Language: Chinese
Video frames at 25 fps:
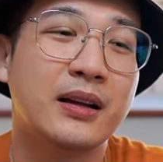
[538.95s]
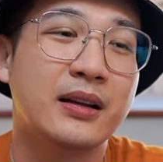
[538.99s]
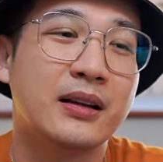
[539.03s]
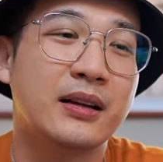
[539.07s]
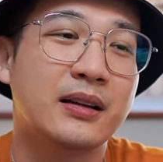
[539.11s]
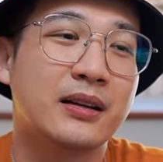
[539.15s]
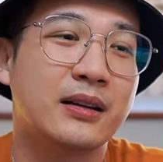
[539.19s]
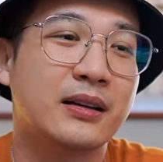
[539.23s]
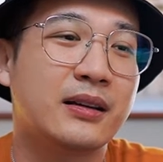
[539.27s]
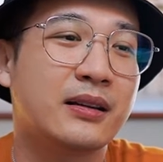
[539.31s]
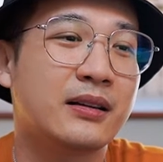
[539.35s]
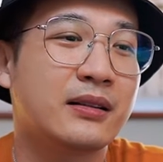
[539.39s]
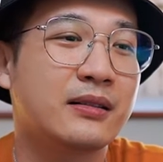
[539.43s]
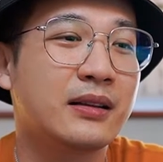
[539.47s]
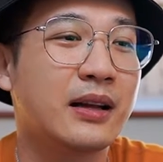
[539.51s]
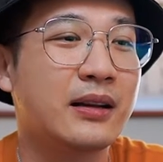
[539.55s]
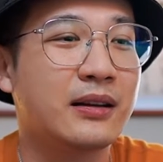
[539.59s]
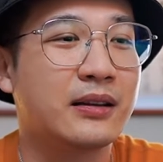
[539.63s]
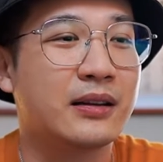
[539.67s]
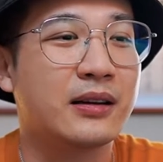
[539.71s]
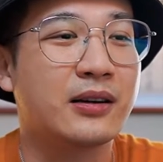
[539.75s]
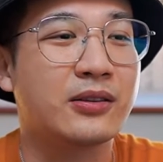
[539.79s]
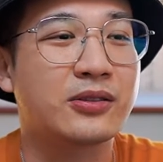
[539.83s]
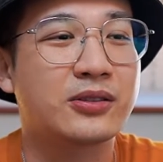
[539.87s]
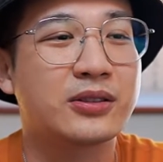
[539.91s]
呃，那
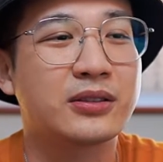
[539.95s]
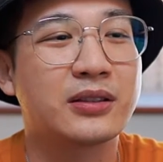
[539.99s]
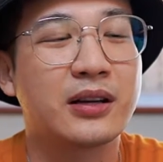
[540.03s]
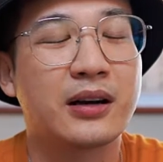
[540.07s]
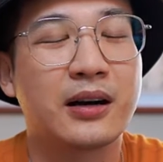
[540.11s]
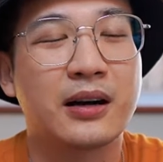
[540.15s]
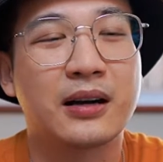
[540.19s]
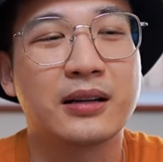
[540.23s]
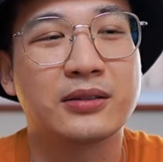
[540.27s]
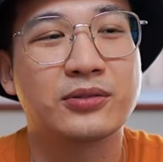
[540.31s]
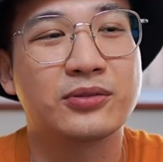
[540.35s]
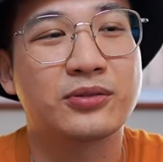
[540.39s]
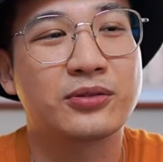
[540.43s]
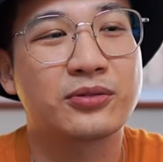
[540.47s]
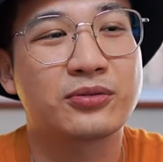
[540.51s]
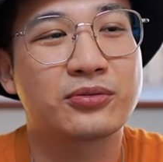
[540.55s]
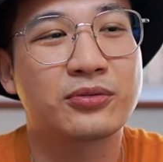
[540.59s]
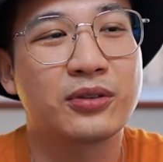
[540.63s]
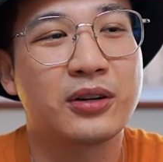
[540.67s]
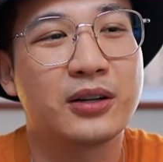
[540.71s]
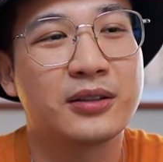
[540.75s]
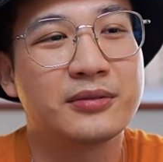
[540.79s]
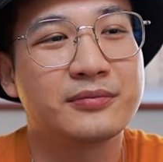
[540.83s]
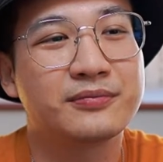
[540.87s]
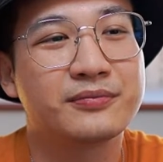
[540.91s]
你要知道啊，就是
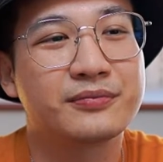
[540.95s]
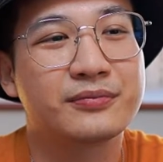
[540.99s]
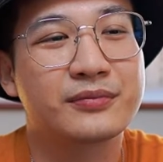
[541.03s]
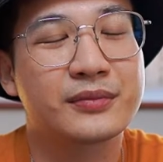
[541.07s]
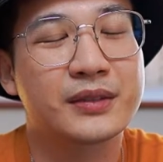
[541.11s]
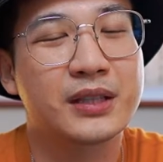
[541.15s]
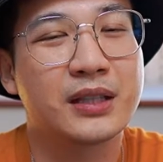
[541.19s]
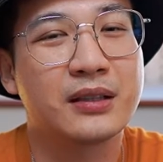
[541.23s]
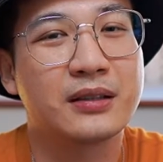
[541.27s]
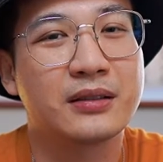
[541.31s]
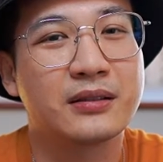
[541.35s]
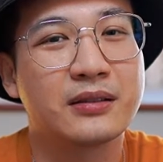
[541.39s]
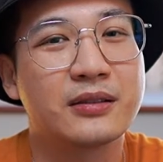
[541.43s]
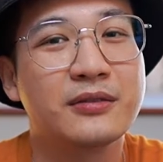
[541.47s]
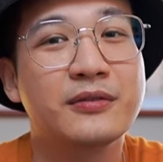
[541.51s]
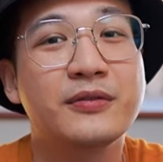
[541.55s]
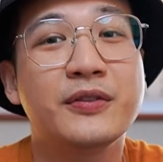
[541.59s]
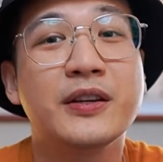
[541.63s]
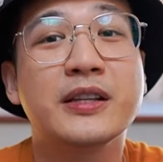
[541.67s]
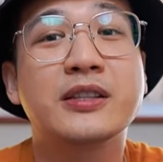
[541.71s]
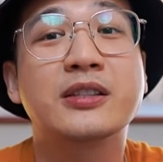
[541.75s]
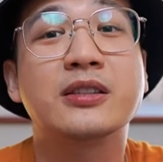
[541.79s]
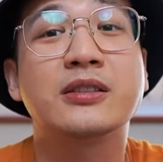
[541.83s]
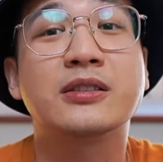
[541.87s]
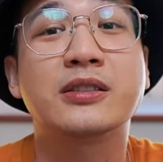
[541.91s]
说啊，人
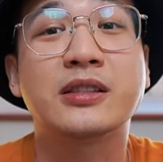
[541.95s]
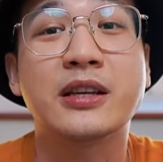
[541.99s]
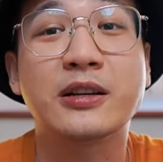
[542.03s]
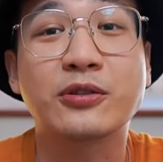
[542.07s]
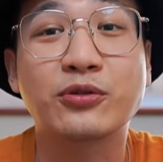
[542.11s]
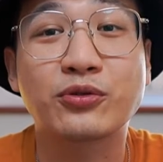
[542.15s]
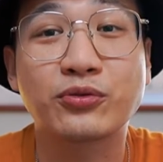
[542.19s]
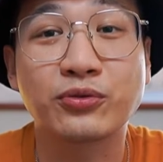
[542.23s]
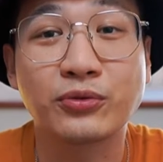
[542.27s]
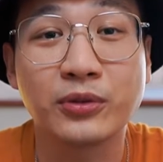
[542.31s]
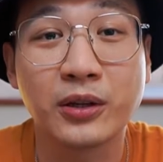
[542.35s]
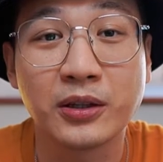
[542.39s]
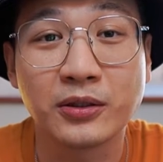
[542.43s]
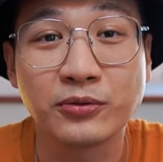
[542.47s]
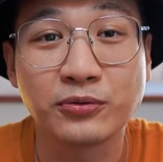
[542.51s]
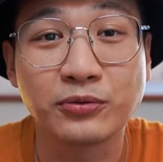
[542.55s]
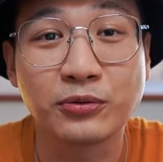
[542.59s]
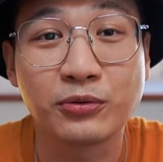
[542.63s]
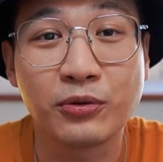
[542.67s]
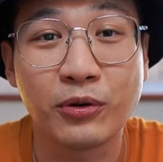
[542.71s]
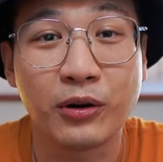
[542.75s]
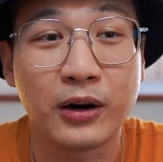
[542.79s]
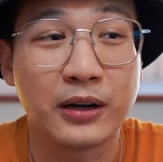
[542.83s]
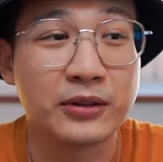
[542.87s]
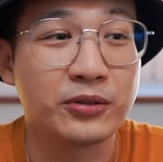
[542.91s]
非圣贤，孰能无
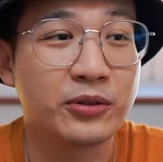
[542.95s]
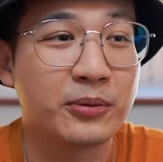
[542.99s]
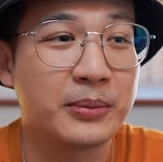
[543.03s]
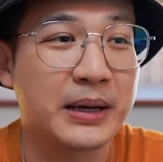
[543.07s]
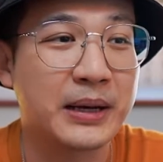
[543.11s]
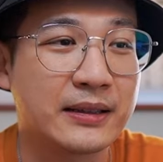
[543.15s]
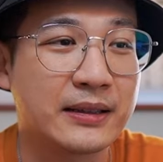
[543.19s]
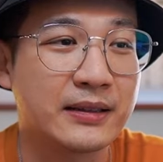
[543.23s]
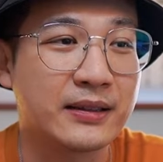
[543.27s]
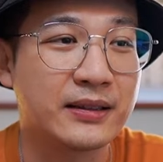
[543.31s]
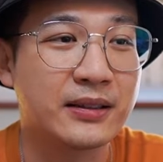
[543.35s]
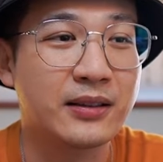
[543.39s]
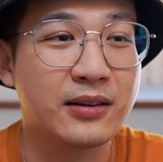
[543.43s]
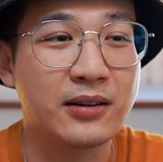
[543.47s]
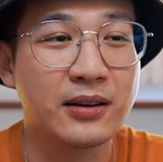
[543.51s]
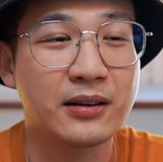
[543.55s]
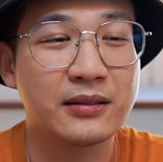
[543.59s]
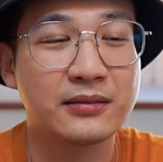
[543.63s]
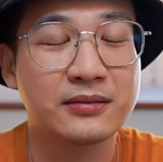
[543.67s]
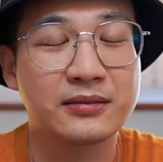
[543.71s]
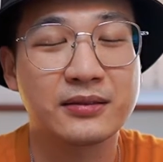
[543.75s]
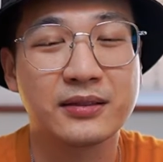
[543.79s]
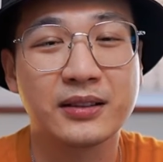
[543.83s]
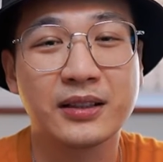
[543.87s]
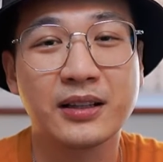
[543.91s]
过，对你要
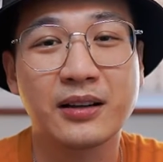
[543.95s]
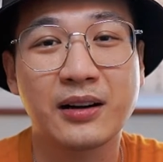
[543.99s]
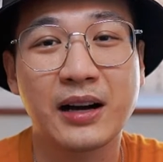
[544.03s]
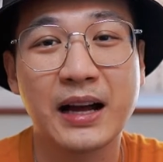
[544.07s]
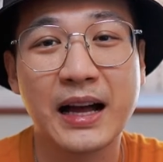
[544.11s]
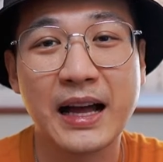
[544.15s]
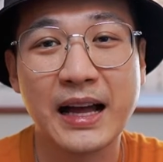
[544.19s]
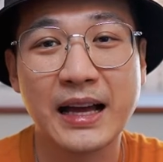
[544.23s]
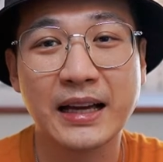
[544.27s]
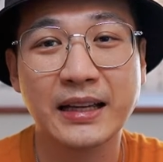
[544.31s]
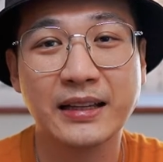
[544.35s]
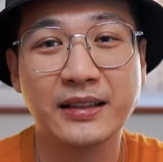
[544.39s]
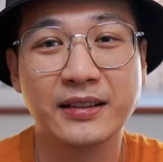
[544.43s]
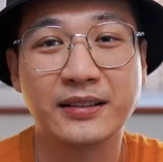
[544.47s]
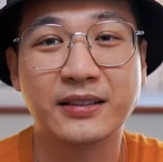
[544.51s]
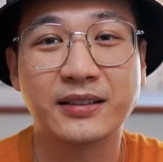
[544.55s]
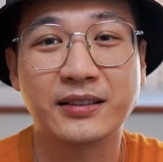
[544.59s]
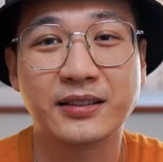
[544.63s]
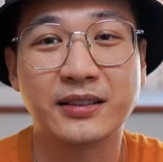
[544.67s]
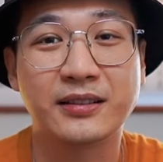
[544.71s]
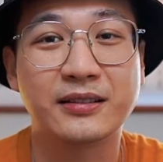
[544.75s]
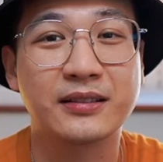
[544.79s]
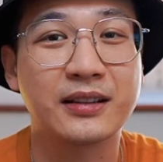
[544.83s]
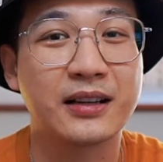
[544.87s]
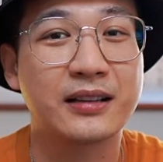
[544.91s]
你要害一个
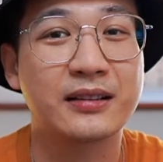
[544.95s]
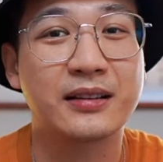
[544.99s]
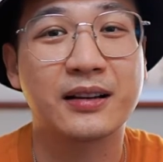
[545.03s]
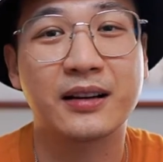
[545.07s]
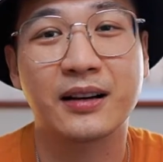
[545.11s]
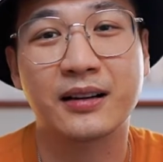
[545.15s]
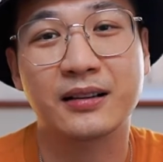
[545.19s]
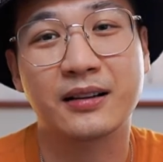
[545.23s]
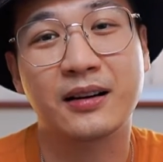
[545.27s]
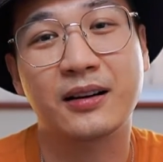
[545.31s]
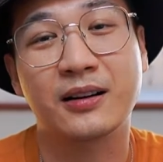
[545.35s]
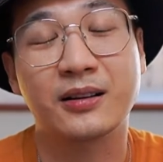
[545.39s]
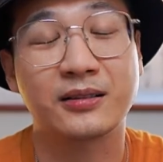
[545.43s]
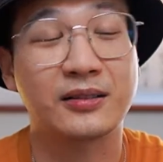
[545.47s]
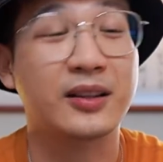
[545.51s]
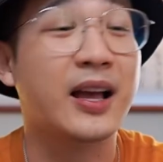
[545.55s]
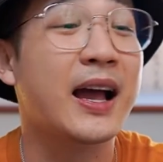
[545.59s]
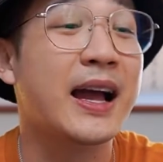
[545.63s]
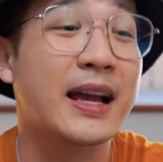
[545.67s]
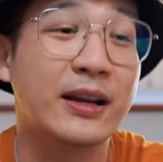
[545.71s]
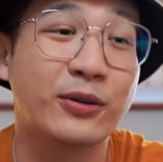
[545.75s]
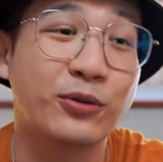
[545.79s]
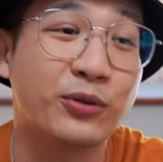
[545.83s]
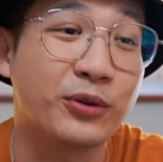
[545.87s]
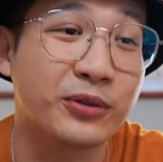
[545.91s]
人呢，那
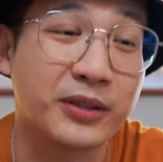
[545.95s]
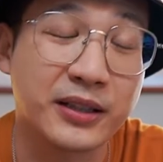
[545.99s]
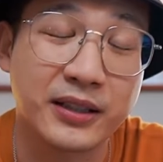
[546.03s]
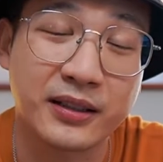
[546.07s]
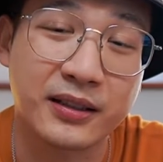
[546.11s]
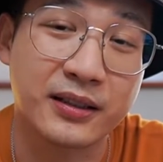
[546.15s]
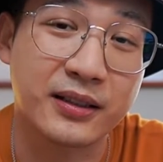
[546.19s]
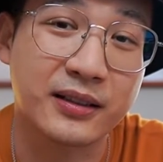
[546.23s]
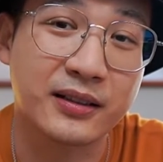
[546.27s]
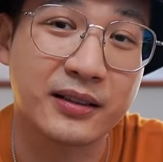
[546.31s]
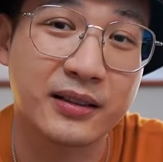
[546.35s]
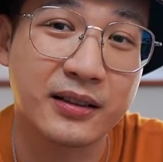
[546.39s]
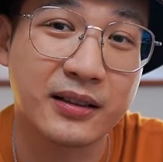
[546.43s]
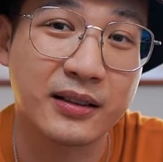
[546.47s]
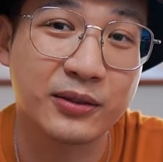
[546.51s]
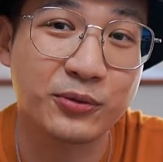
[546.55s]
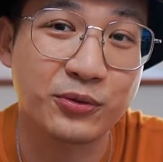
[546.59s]
太容易了啊！